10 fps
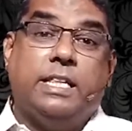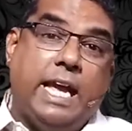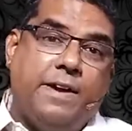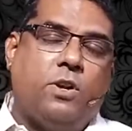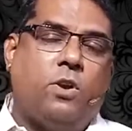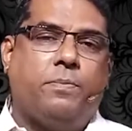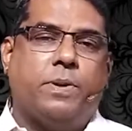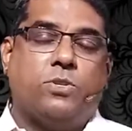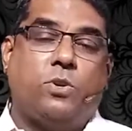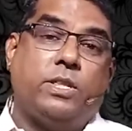தேவனோட
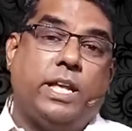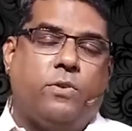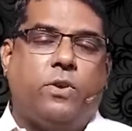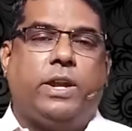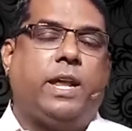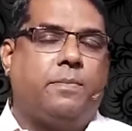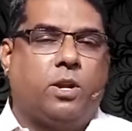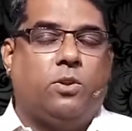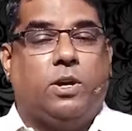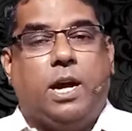பேசணும் தேவனோட
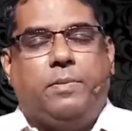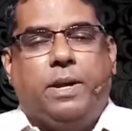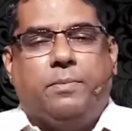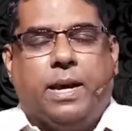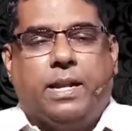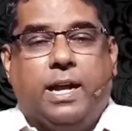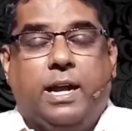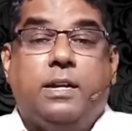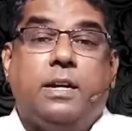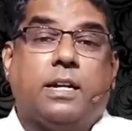இடைப்படணும் அப்படின்னு பாருங்க
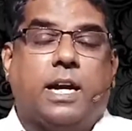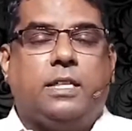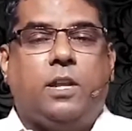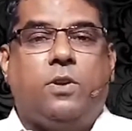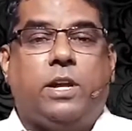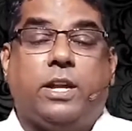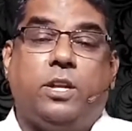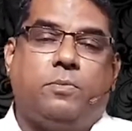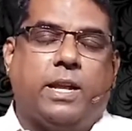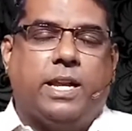கத்தர் உங்களுக்கு
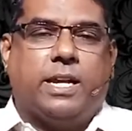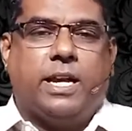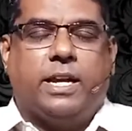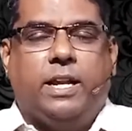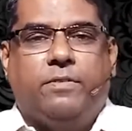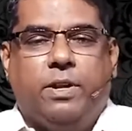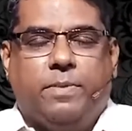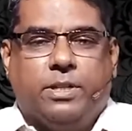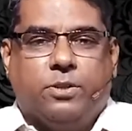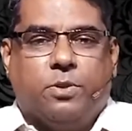இன்னும் நிறைய காரியங்களை
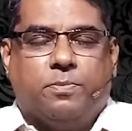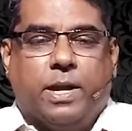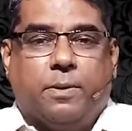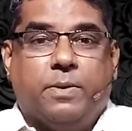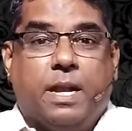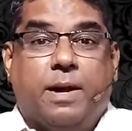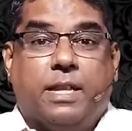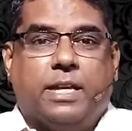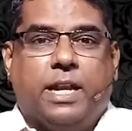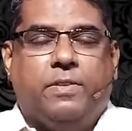வெளிப்படுத்தி கொடுப்பார் நாம்
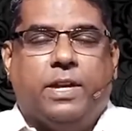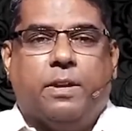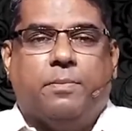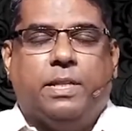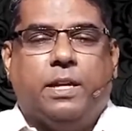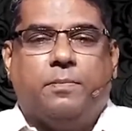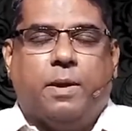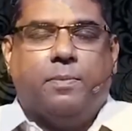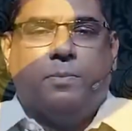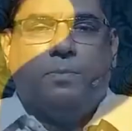அடுத்த கேள்விக்கான பதிலுக்கு பார்ப்போம்